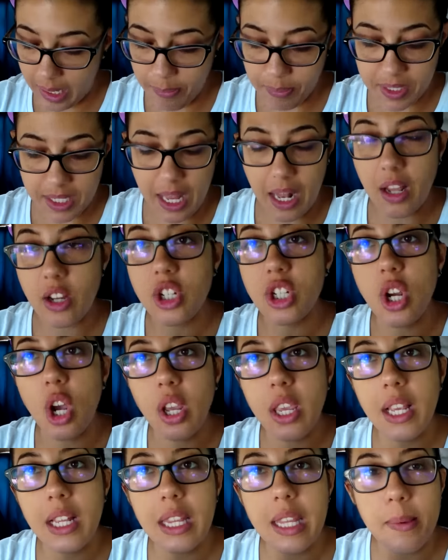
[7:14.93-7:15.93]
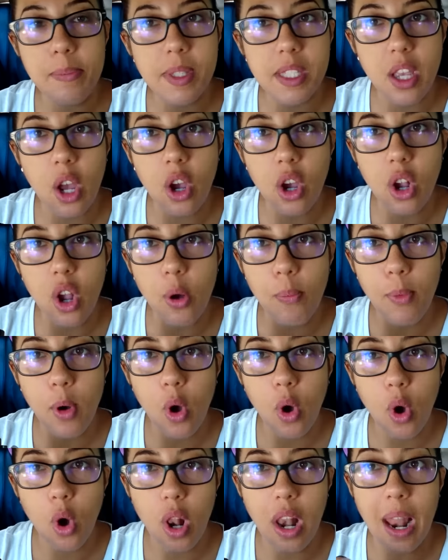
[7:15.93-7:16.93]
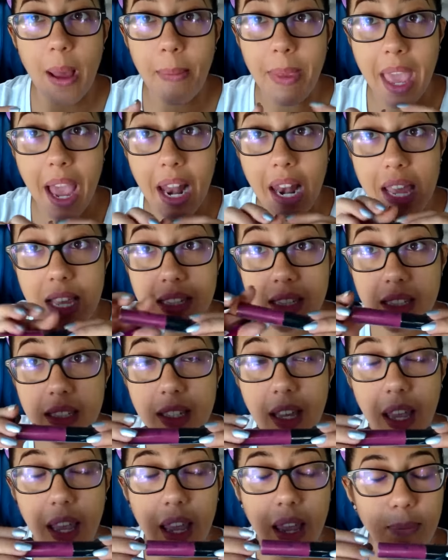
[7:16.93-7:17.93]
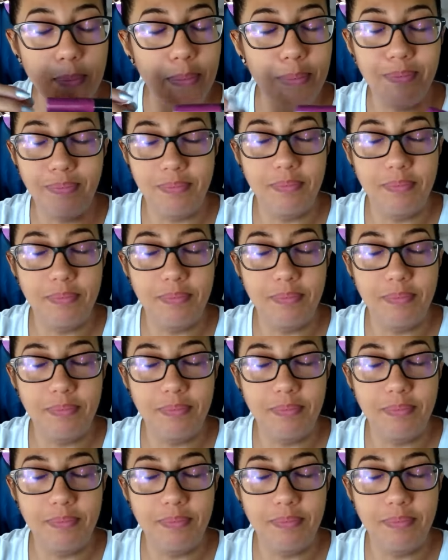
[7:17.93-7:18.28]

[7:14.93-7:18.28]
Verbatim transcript: lips, que los shocking lips son como labiales, eh,